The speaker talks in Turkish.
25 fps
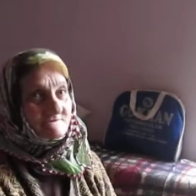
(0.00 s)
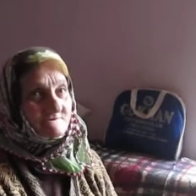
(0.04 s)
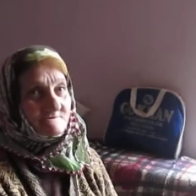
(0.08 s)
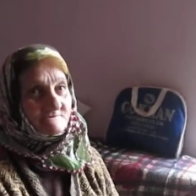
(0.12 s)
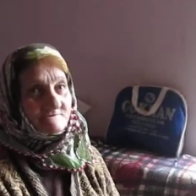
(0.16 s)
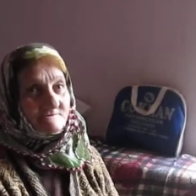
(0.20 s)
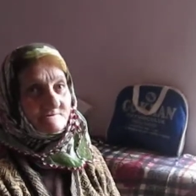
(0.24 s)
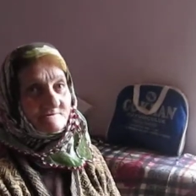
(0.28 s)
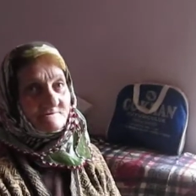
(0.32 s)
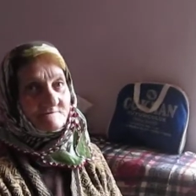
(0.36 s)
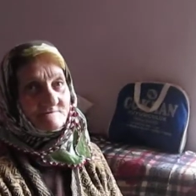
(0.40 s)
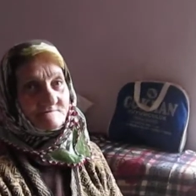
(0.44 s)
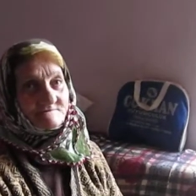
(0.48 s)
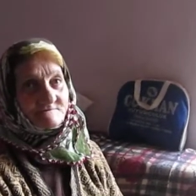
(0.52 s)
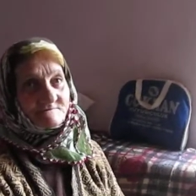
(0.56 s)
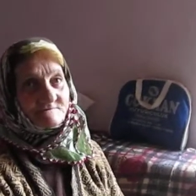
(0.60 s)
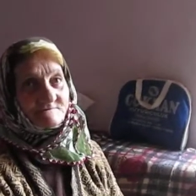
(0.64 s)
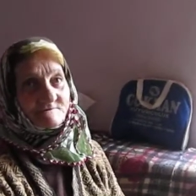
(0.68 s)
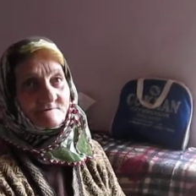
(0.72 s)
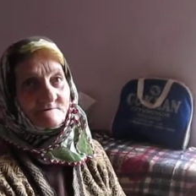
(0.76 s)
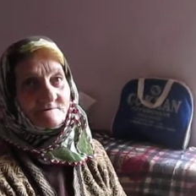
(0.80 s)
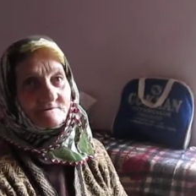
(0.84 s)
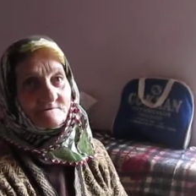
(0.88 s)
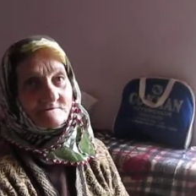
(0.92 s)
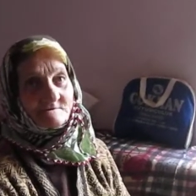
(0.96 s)
yedik
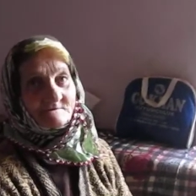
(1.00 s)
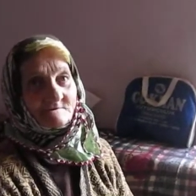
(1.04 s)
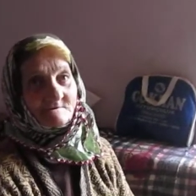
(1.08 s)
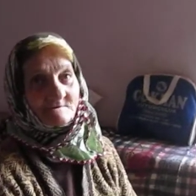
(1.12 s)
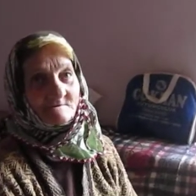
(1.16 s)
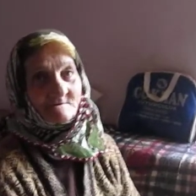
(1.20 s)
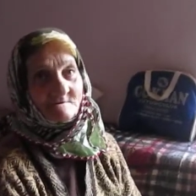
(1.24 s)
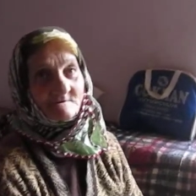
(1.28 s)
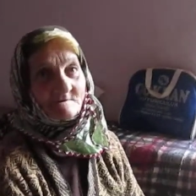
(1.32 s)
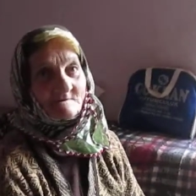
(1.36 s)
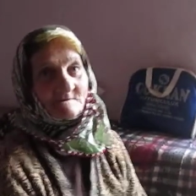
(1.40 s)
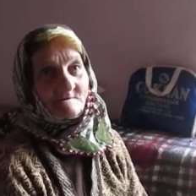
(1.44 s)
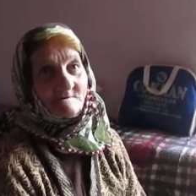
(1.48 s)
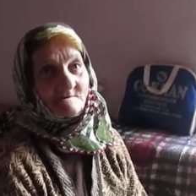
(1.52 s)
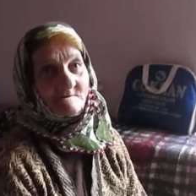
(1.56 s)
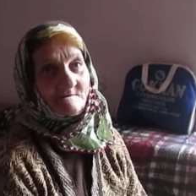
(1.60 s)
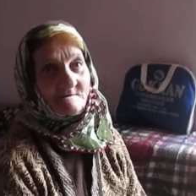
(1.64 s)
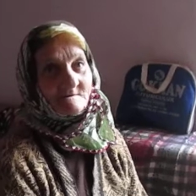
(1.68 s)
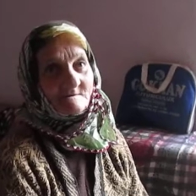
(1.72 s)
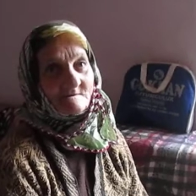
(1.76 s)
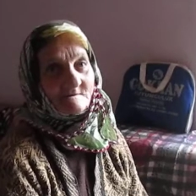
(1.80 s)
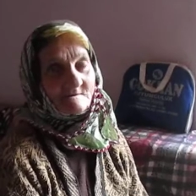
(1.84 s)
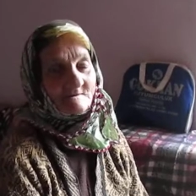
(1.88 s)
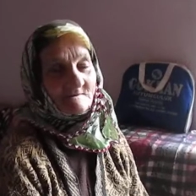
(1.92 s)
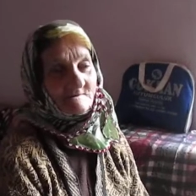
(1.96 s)
içtik. He.
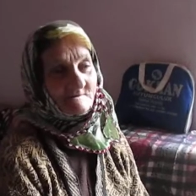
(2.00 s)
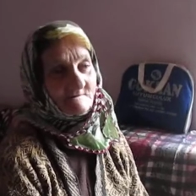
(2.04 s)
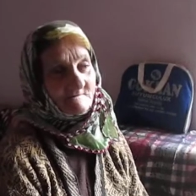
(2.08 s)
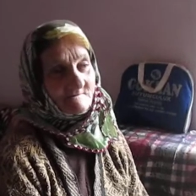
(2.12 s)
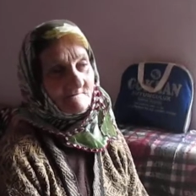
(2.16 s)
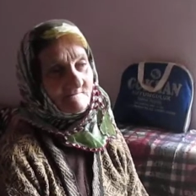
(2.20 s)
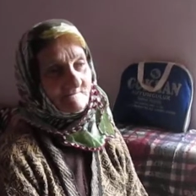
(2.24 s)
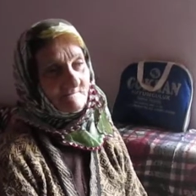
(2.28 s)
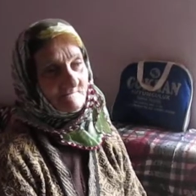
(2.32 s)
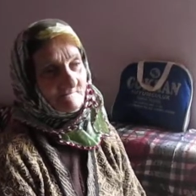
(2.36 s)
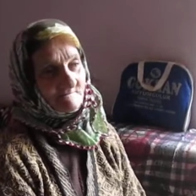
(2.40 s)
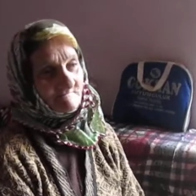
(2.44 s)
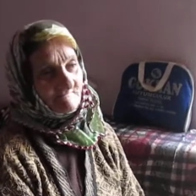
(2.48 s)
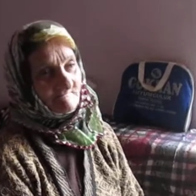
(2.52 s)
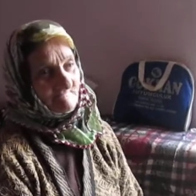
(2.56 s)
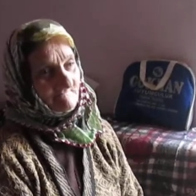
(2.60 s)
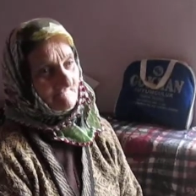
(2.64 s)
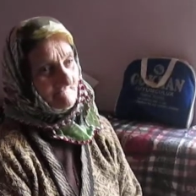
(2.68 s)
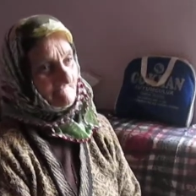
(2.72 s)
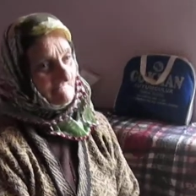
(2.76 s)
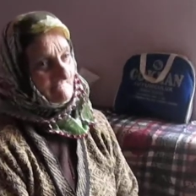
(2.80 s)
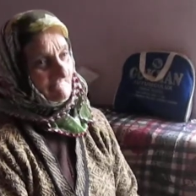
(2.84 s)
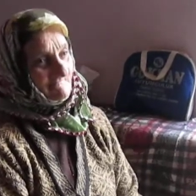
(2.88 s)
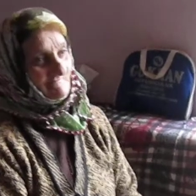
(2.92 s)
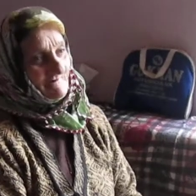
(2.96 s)
E,
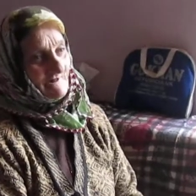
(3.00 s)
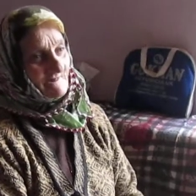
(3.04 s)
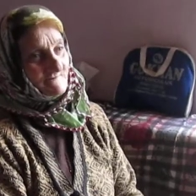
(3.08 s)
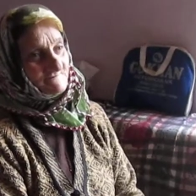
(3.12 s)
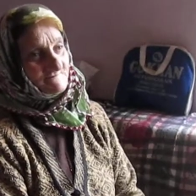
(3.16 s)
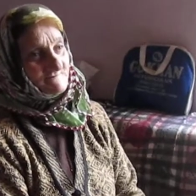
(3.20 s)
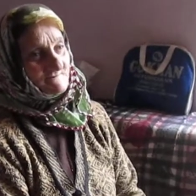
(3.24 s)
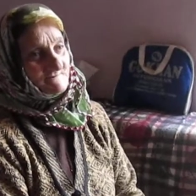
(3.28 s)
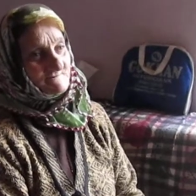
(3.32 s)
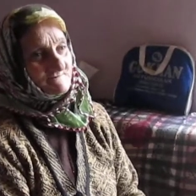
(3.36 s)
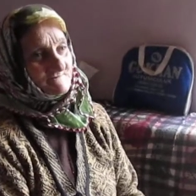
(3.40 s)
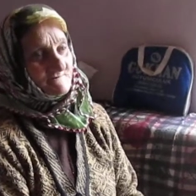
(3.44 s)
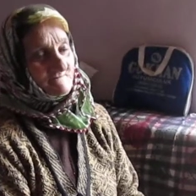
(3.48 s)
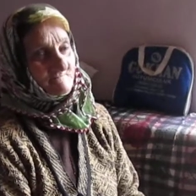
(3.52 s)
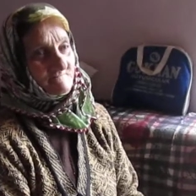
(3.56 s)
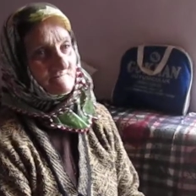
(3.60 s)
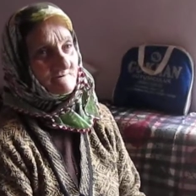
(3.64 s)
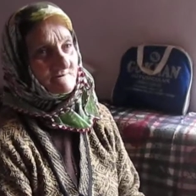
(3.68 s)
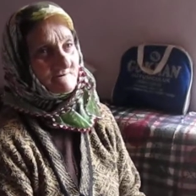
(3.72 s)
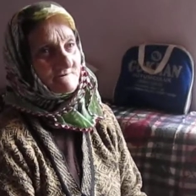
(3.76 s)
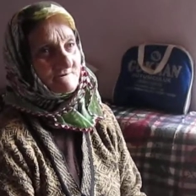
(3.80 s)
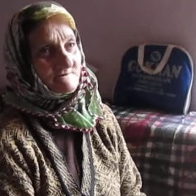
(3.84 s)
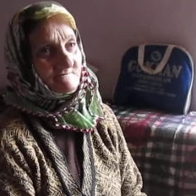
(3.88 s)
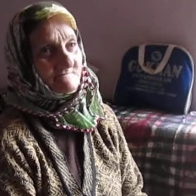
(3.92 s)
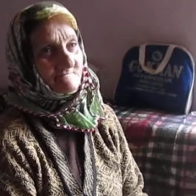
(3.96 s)
Varsa işte bir
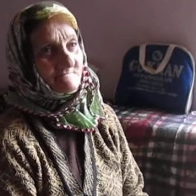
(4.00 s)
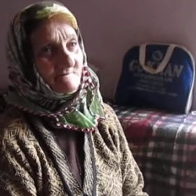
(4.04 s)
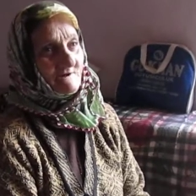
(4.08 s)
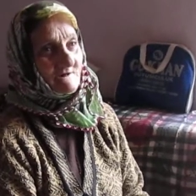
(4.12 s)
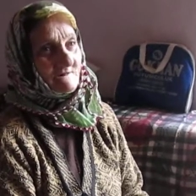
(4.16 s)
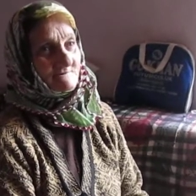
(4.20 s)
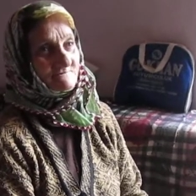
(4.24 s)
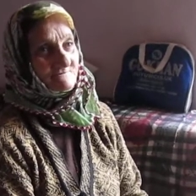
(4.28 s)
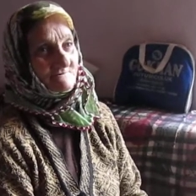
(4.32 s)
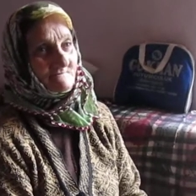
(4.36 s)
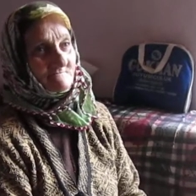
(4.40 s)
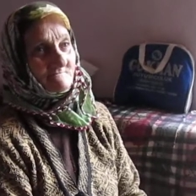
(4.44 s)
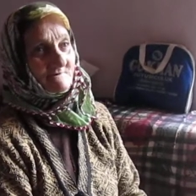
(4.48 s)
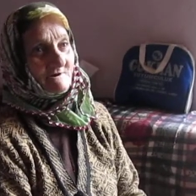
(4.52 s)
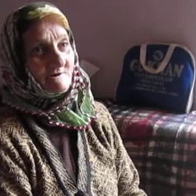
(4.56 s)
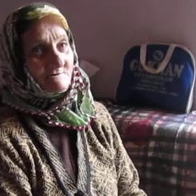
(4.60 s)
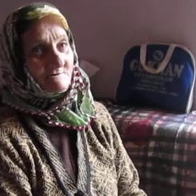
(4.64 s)
iki varsa var.